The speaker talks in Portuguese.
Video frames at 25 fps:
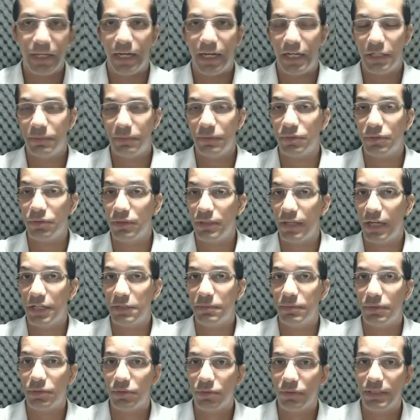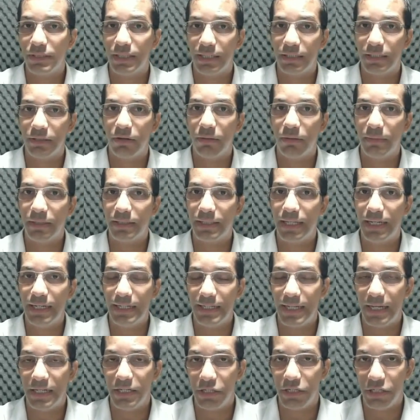As pessoas, as pessoas ela têm uma
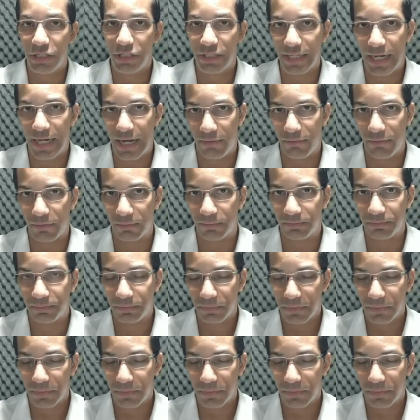mentalidade de escravo.